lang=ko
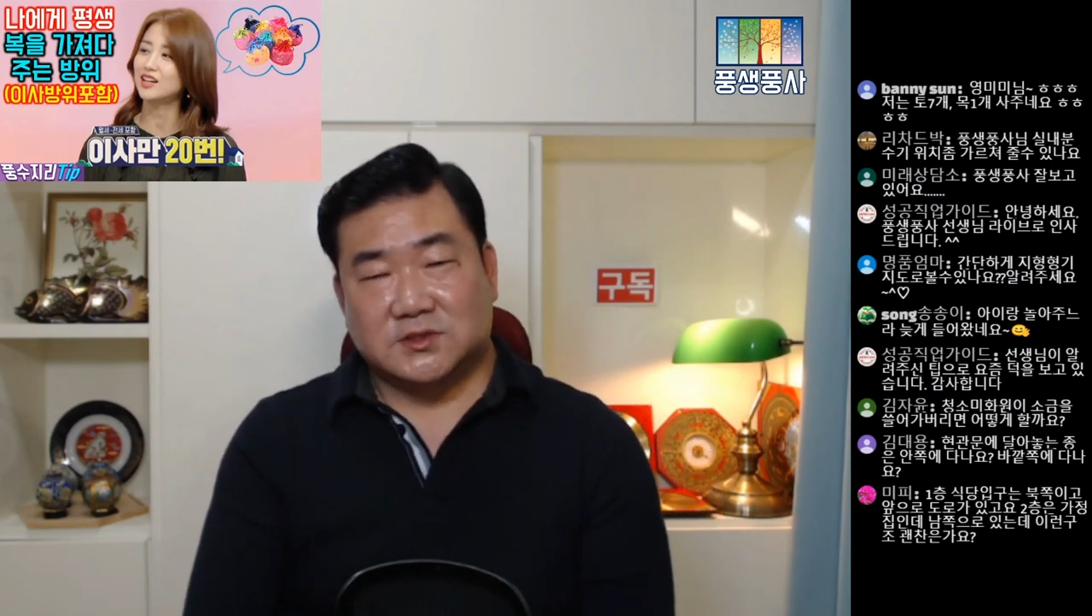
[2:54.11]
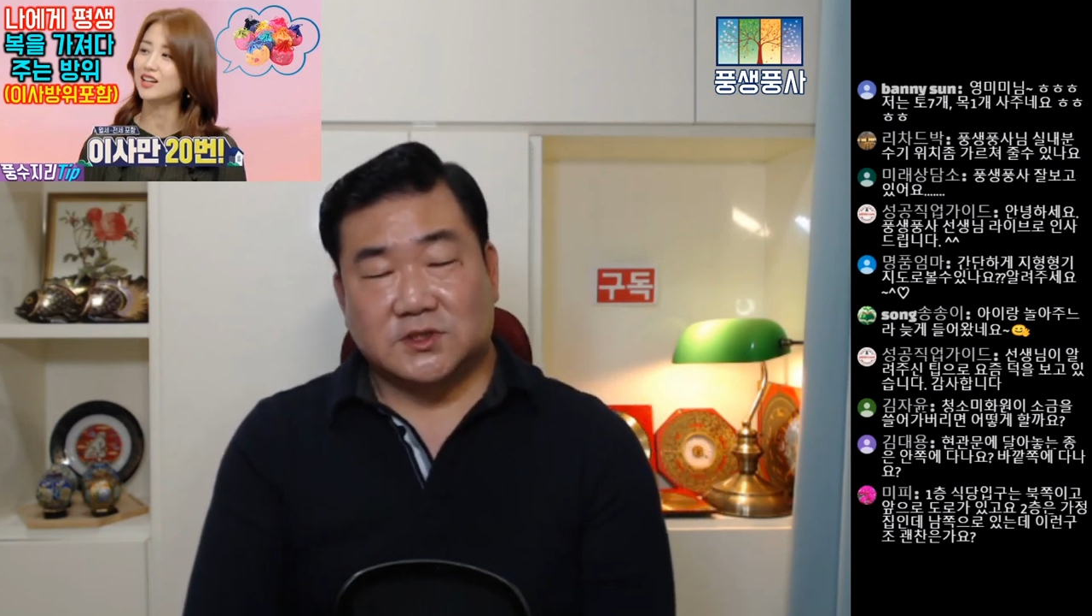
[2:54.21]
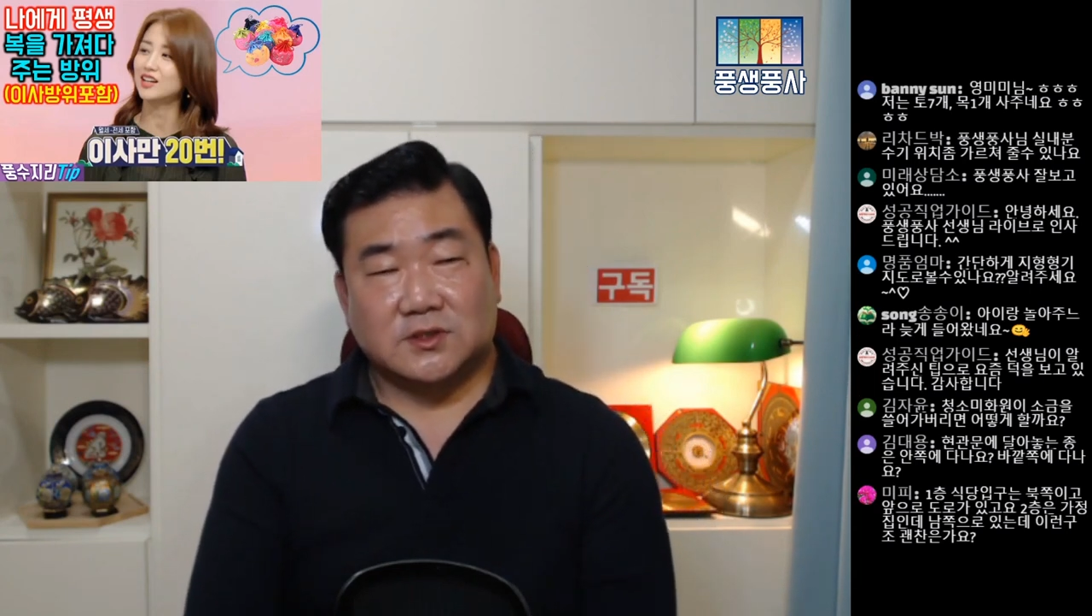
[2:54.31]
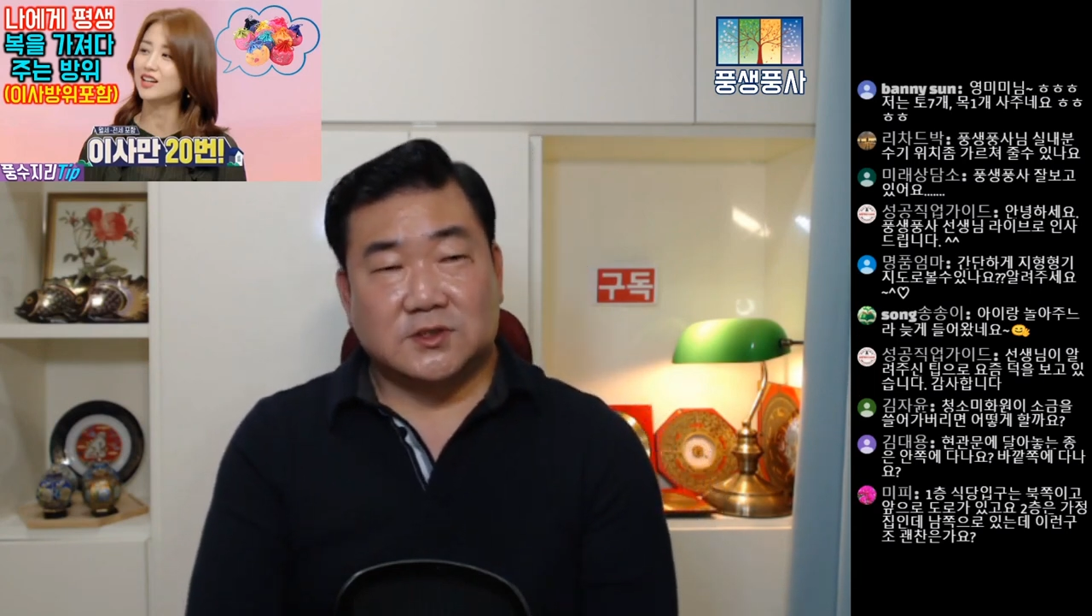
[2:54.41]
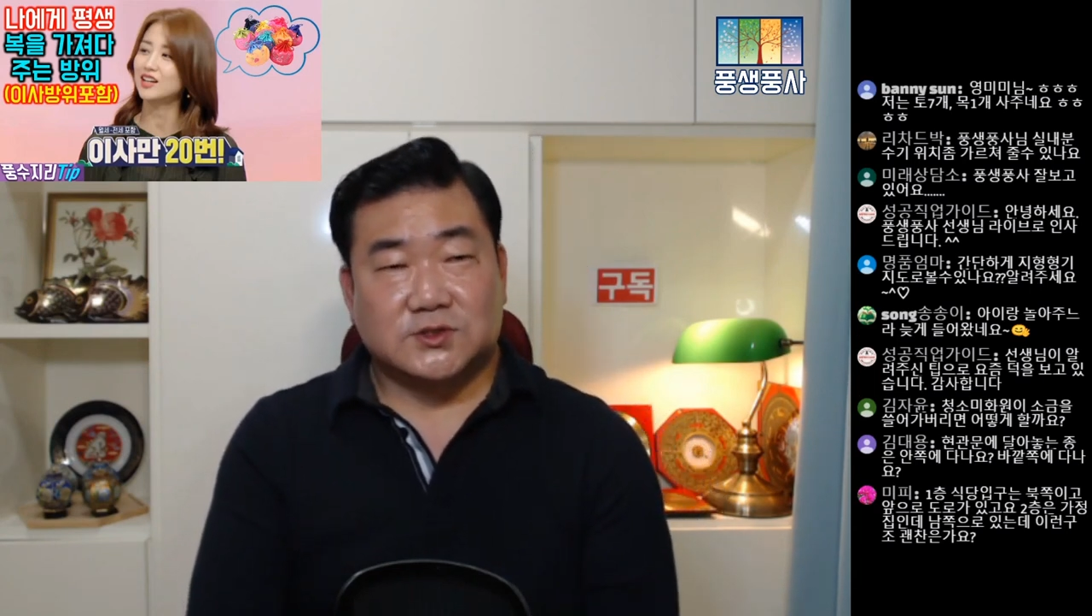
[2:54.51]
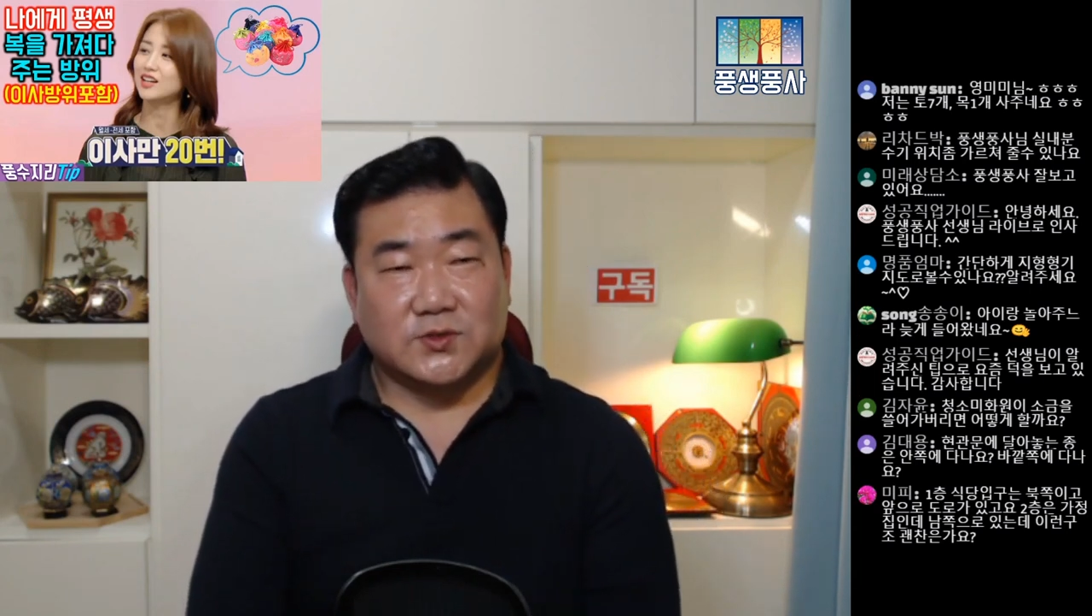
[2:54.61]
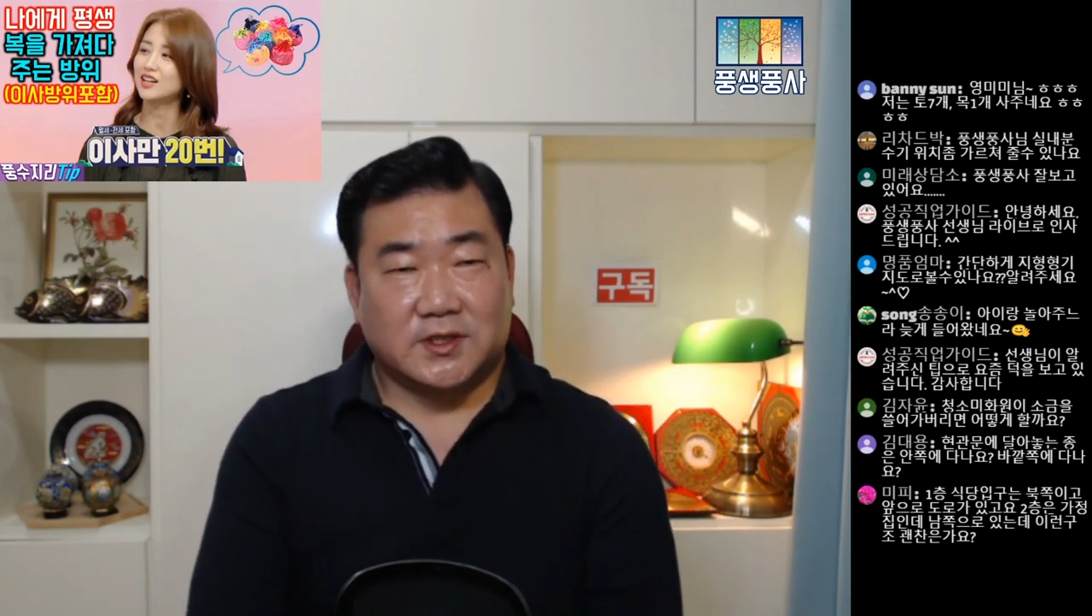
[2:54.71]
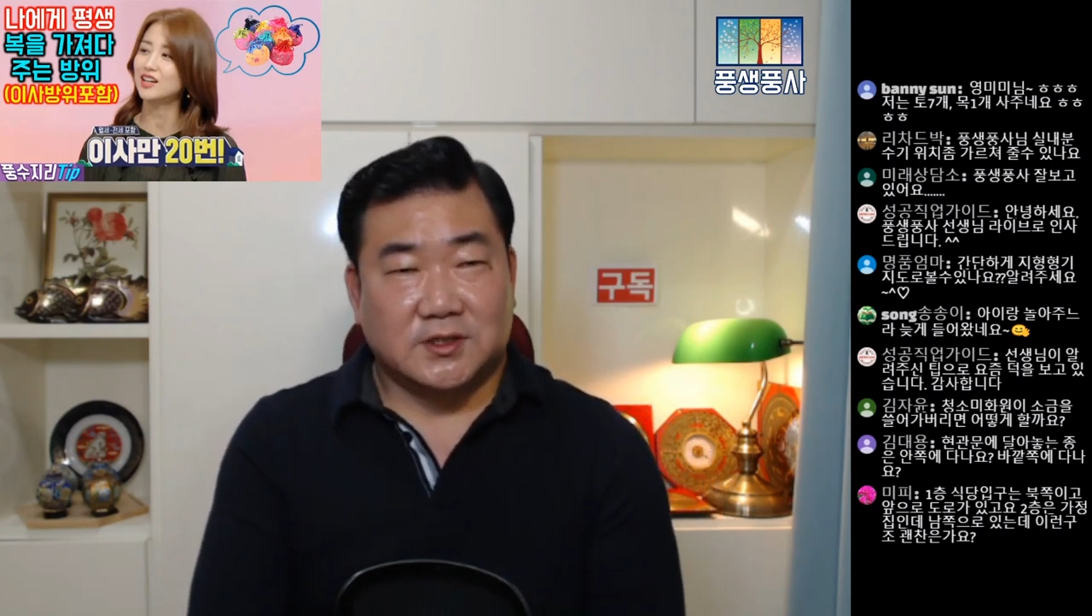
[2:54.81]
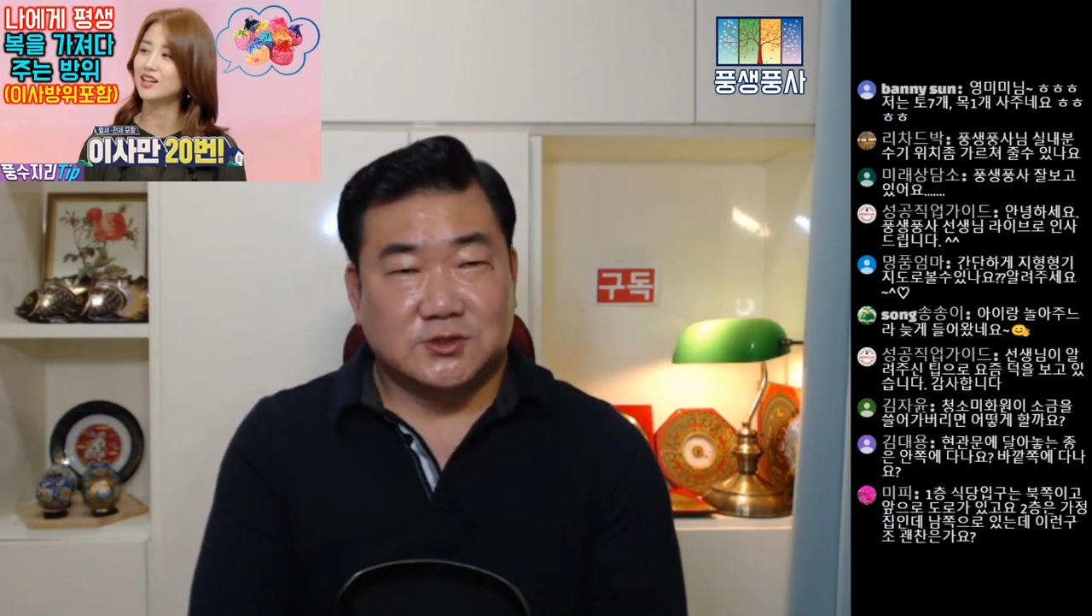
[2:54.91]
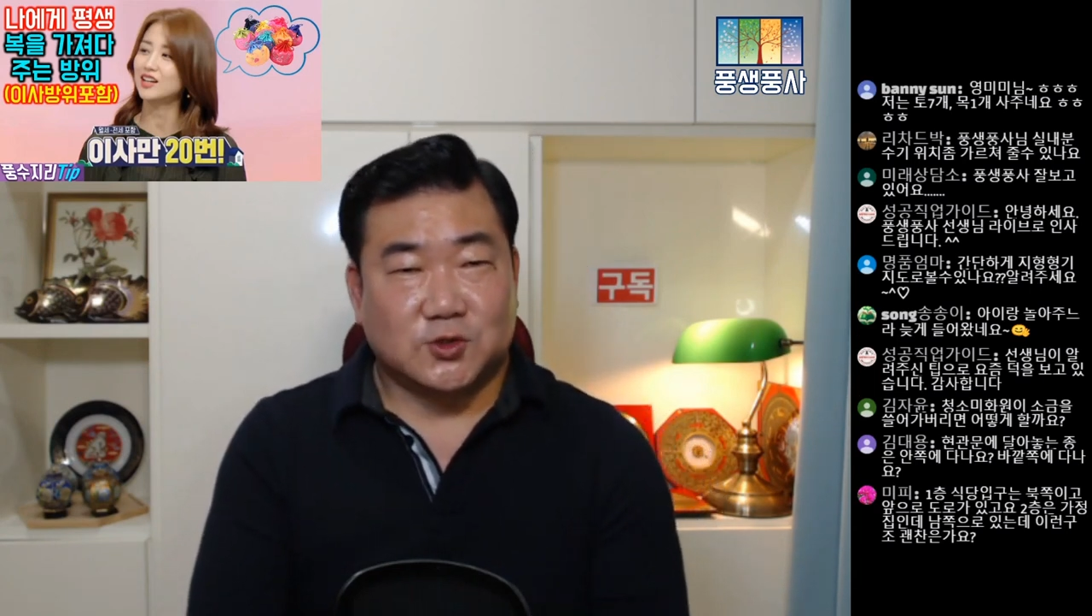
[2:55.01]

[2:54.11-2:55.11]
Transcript: 저는 그쪽에는